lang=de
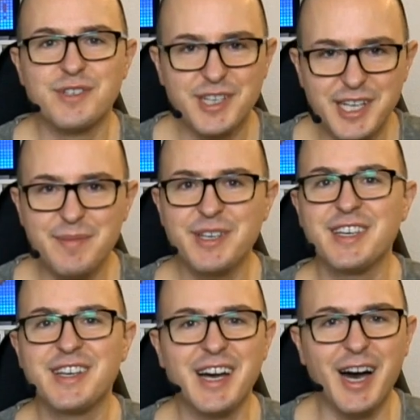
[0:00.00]
Nehme ich
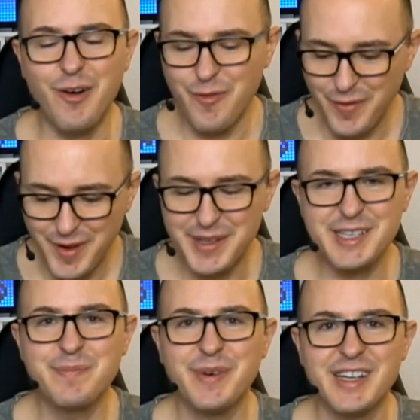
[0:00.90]
in Kauf.
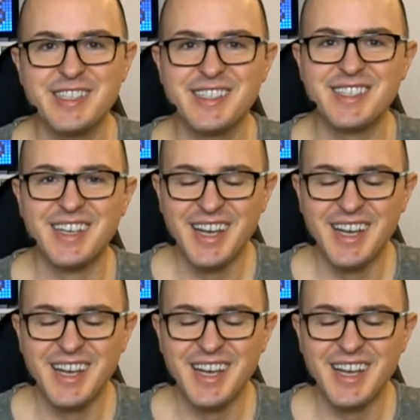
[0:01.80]
Das passt.